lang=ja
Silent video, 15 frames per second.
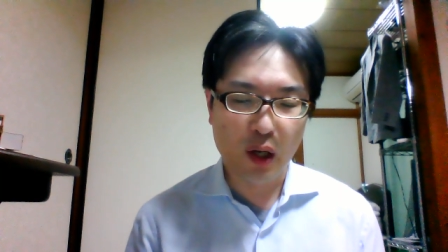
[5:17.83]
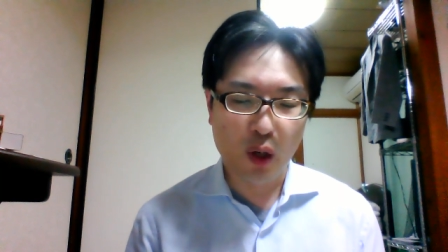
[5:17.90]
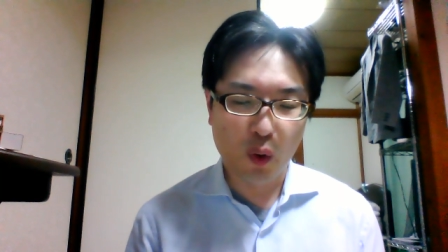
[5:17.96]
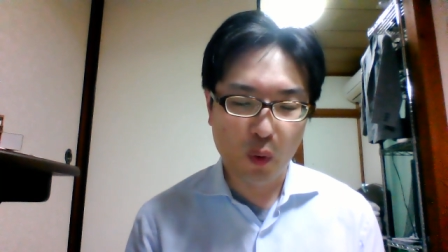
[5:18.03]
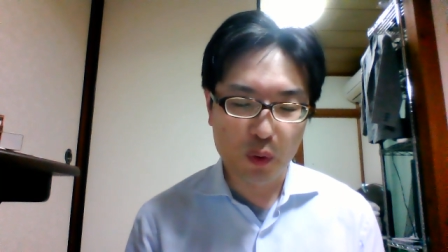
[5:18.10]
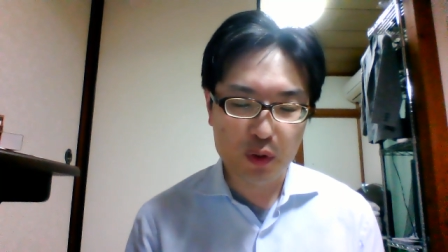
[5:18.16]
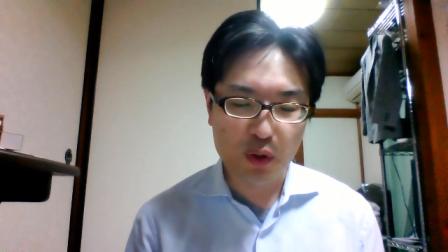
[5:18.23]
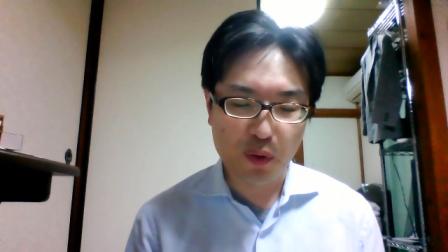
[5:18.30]

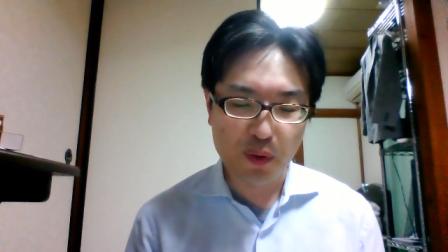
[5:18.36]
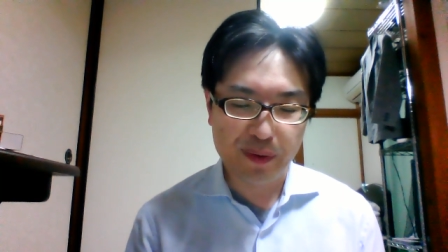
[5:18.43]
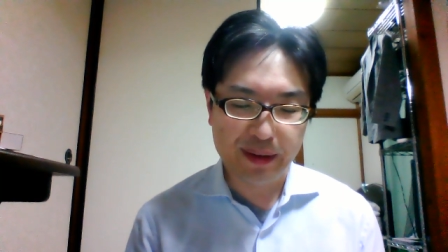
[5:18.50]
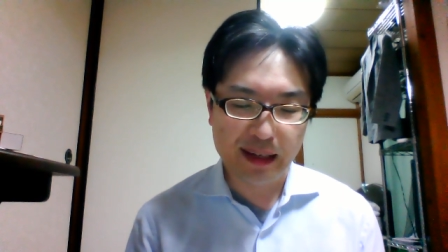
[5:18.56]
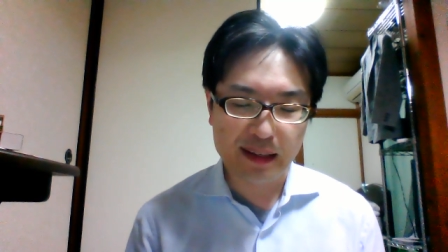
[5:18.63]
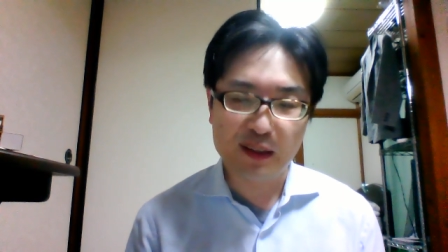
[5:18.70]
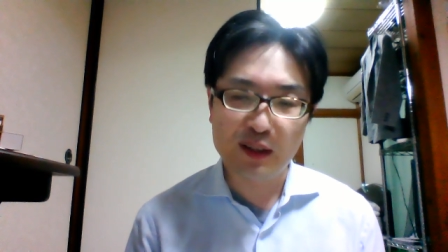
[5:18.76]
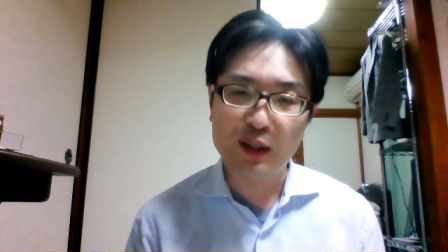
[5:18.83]
保障
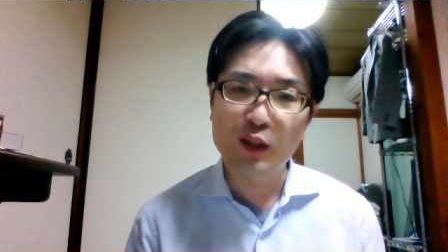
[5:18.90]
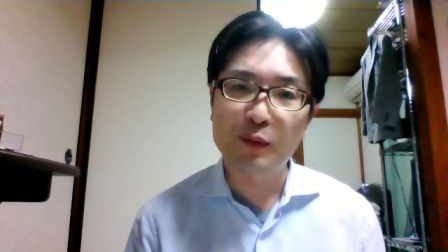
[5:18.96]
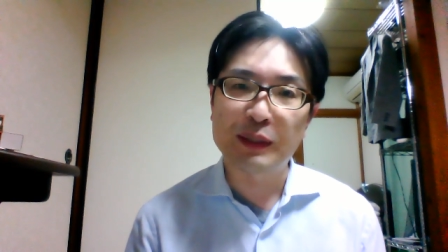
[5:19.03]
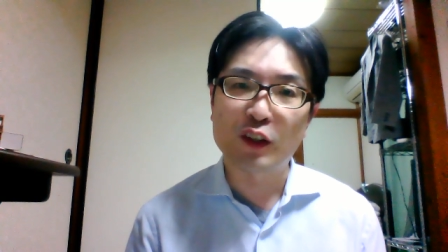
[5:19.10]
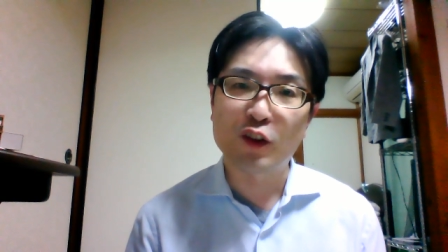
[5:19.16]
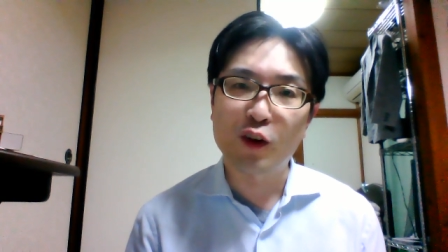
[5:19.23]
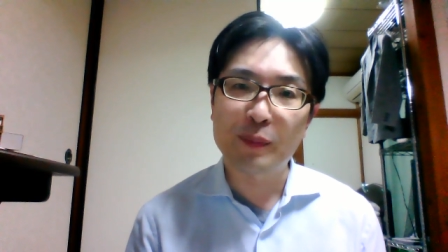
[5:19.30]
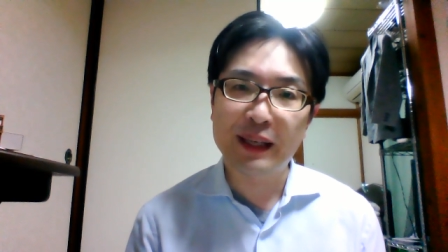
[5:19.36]
請求を
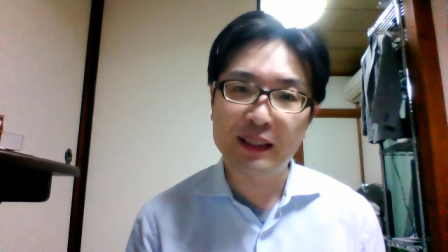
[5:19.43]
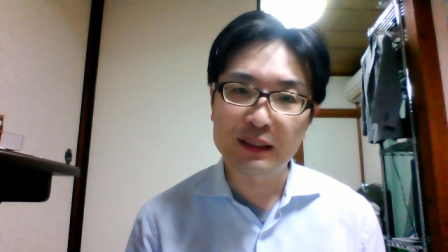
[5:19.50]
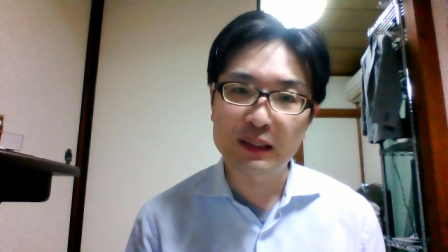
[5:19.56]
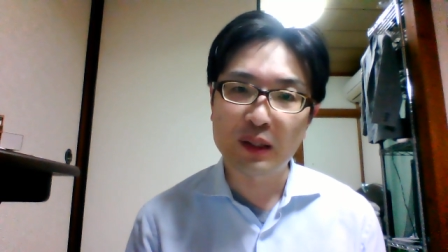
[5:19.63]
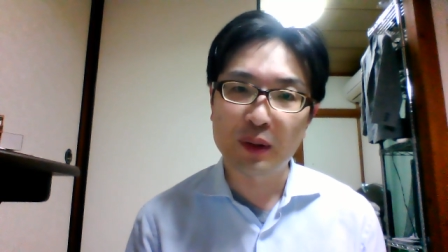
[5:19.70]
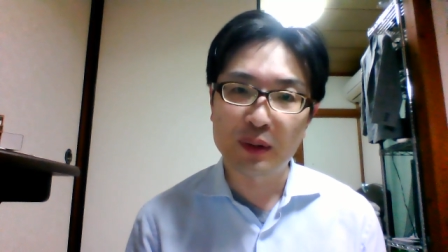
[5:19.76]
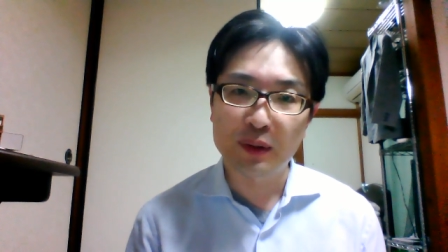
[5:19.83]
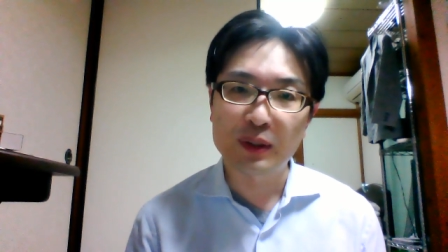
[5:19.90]
認める
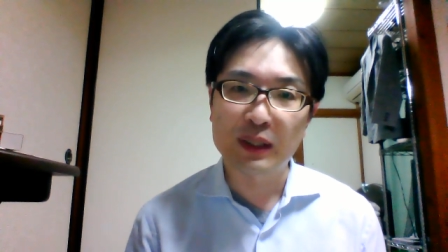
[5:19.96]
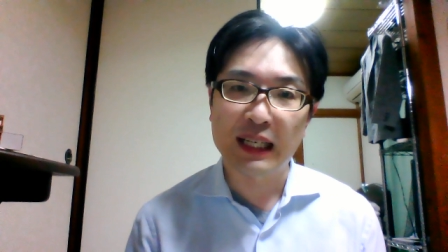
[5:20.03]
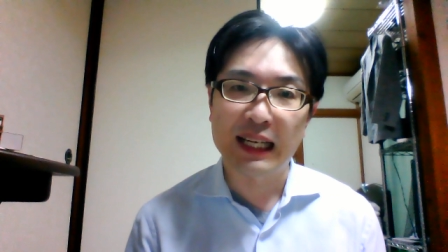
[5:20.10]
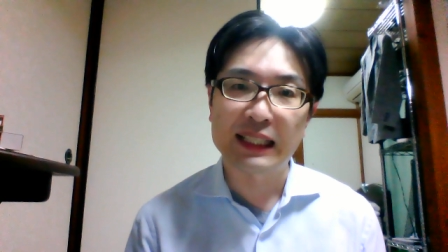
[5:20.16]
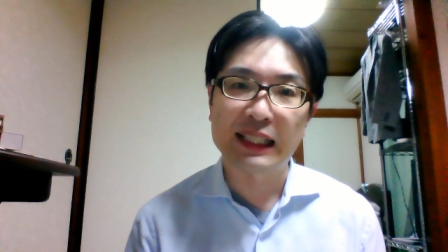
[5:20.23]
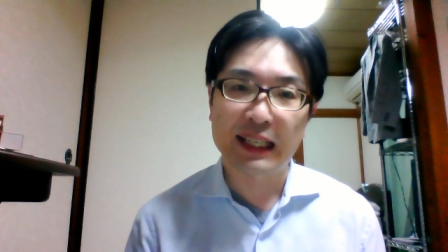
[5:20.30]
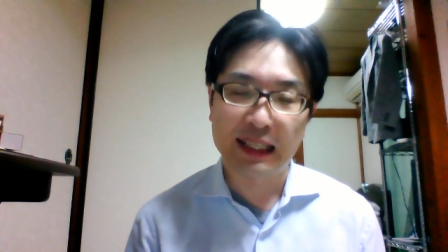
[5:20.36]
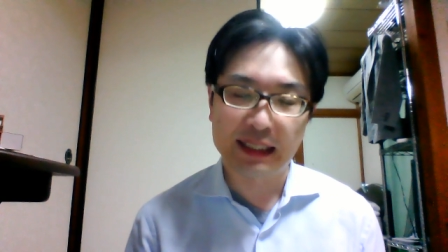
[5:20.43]
という考
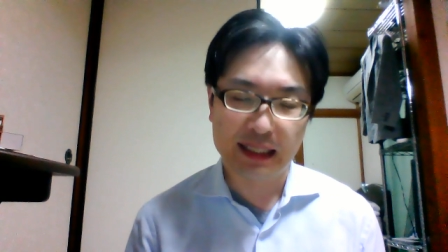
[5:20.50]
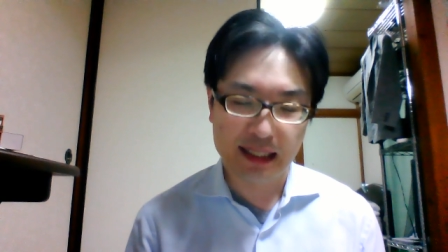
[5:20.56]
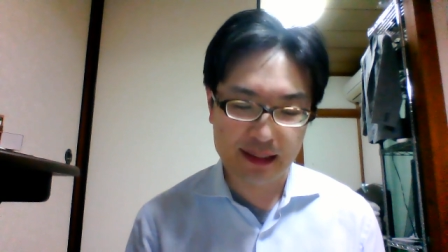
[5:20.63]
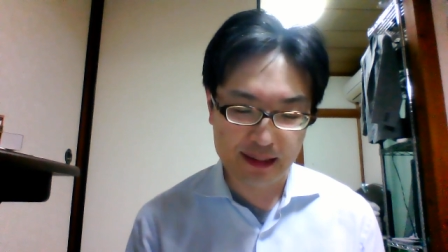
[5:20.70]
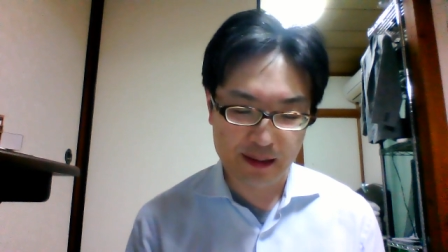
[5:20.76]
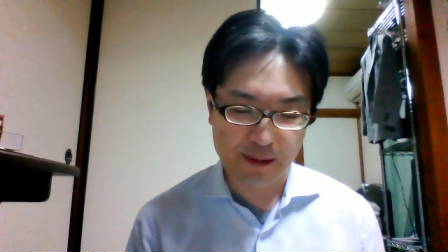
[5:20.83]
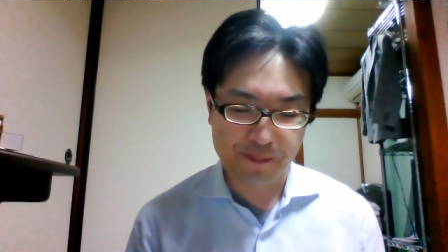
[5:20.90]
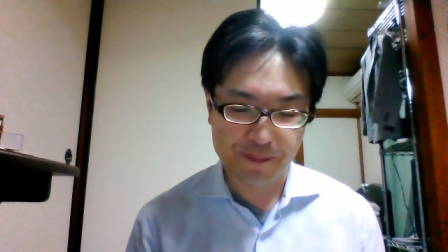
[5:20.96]
え方で
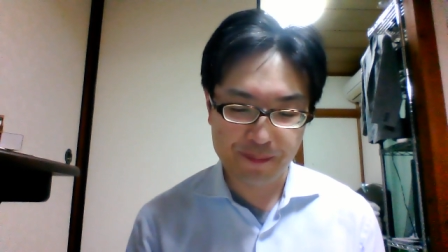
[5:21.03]
す。